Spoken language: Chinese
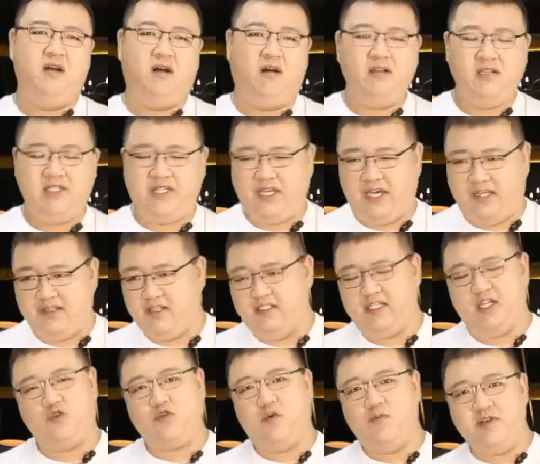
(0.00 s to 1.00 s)
而且呢，
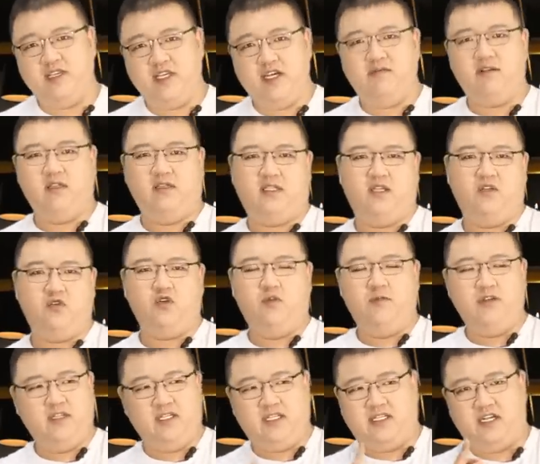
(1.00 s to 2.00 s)
这说明一个问题，
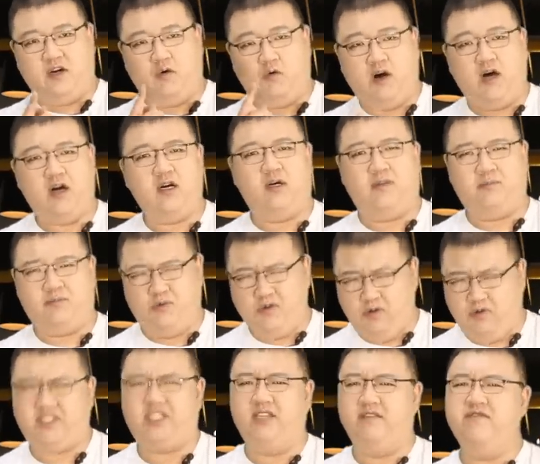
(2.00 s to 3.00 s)
说明你这皇上不
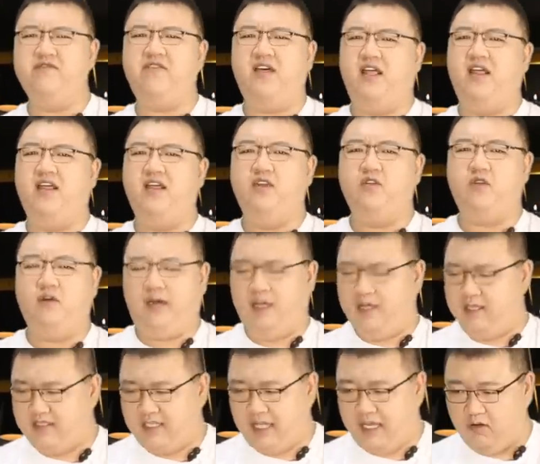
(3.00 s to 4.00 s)
够勤奋，对
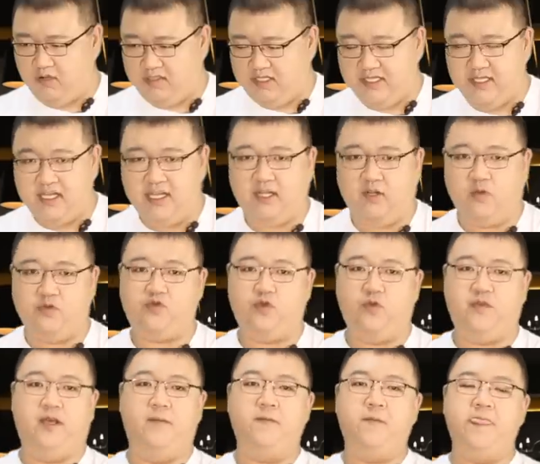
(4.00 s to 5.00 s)
吧？才有今天这种
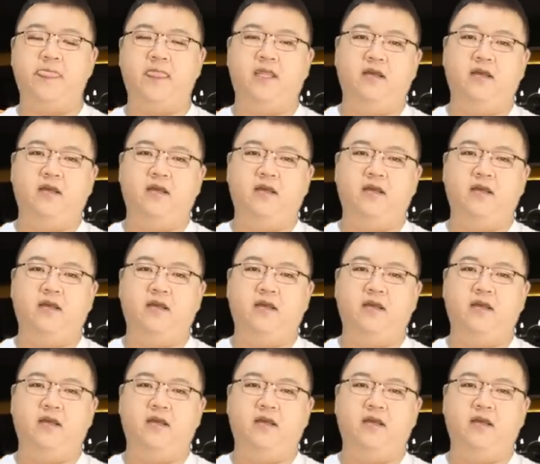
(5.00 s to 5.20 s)
局面。